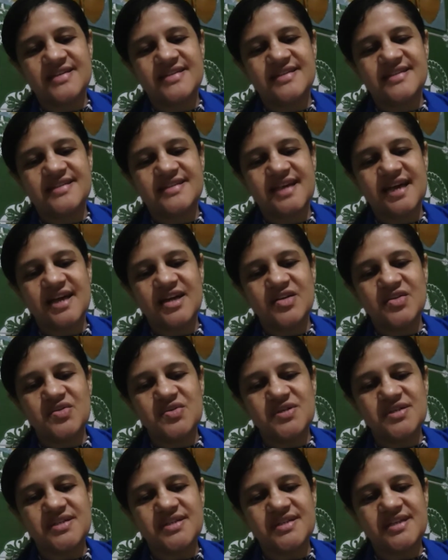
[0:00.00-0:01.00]

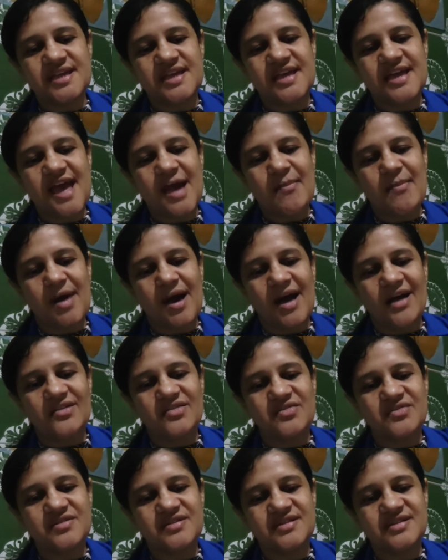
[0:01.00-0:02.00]
santos e
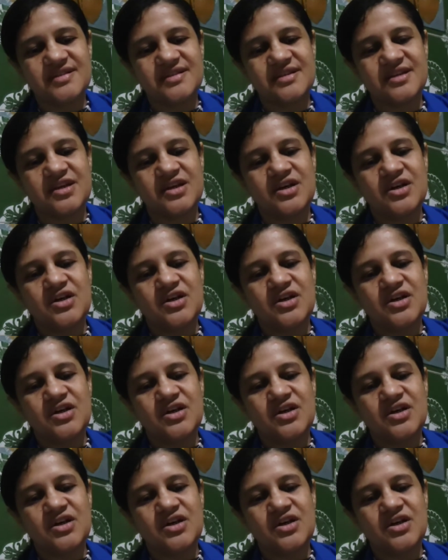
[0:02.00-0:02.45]
amados,